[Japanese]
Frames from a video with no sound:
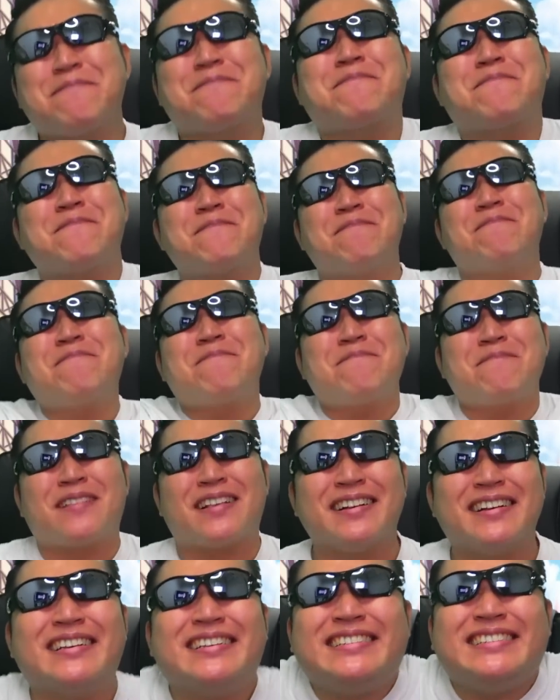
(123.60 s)
で
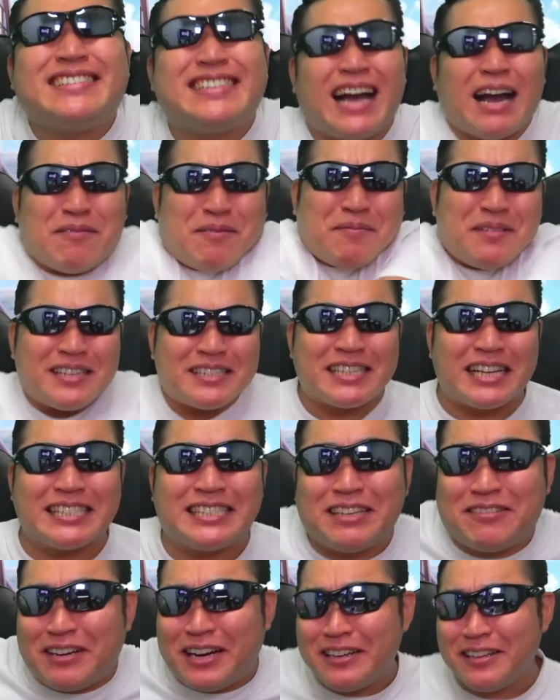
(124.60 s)
神引き
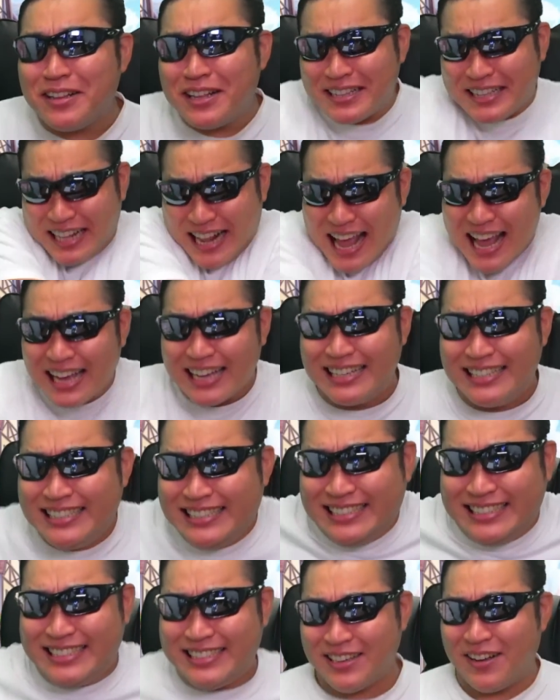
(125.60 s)
させてくれるなんてね、
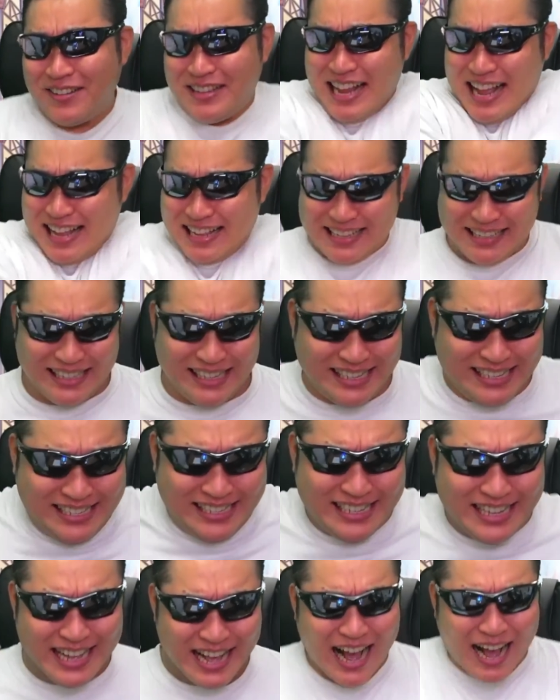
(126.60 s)
そんな
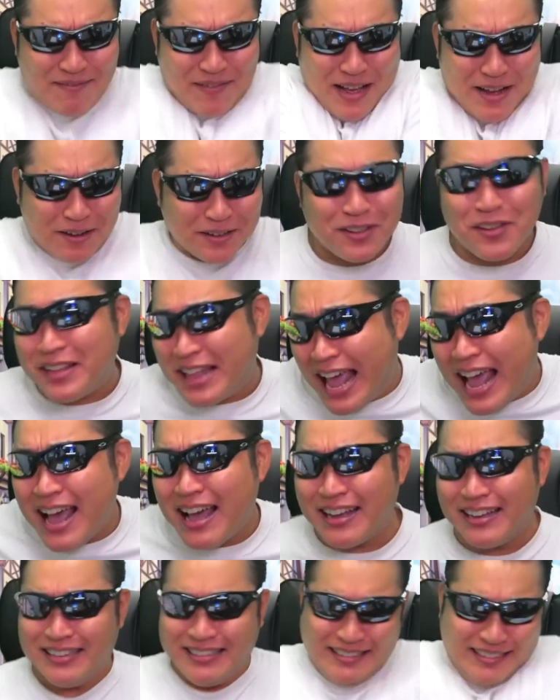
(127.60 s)
甘いことをね、
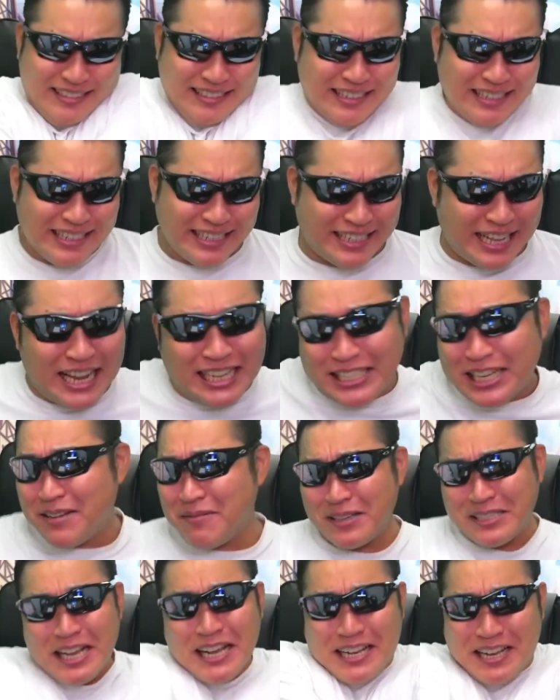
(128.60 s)
期待し
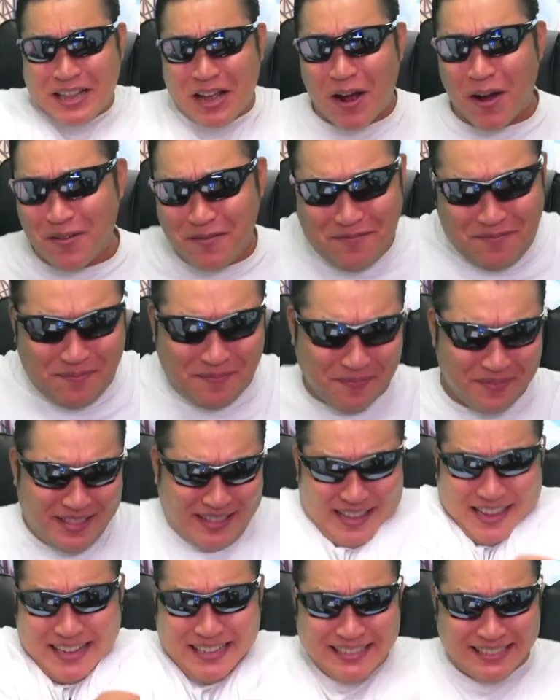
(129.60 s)
ちゃいませんけど、
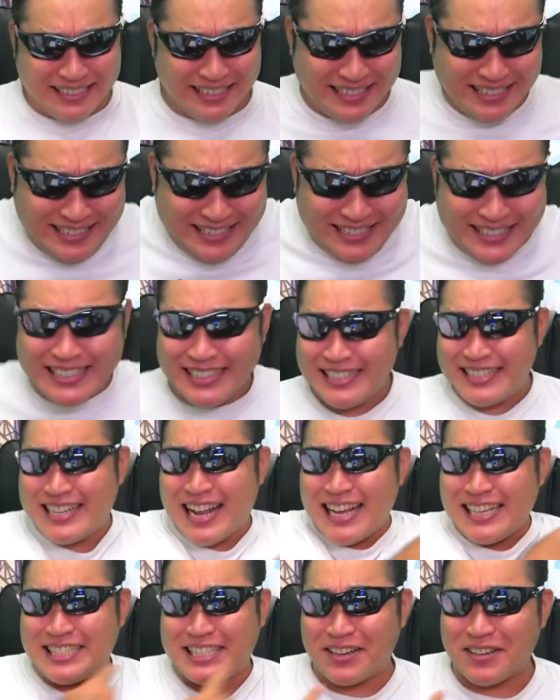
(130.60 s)

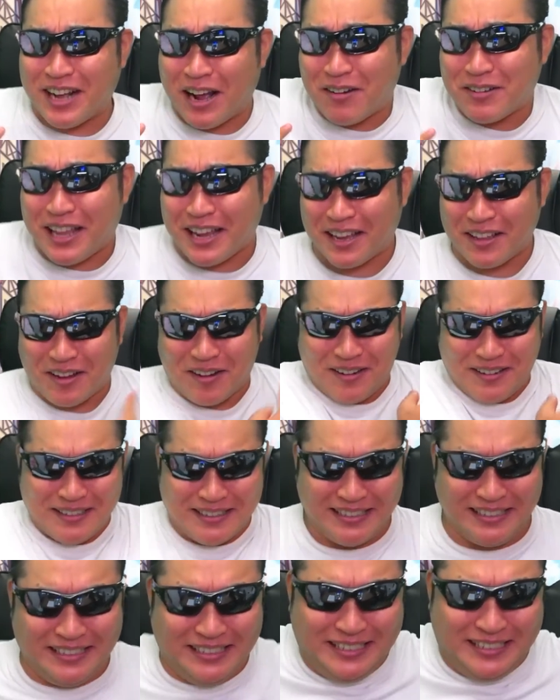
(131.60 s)
期待してる顔だけど、
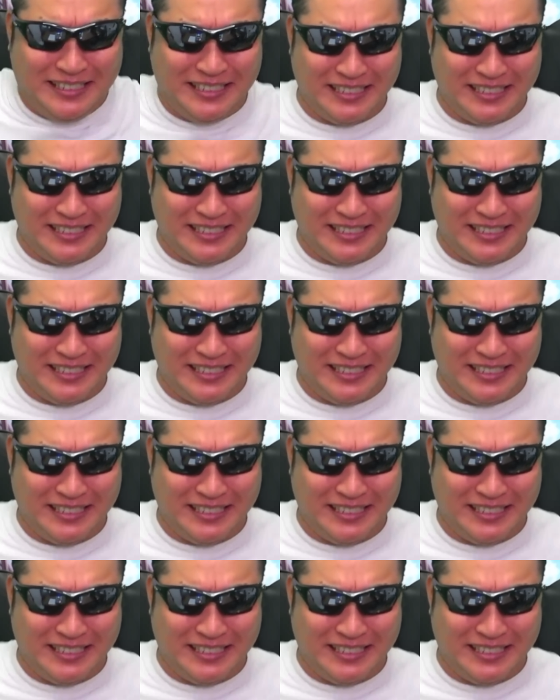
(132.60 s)
は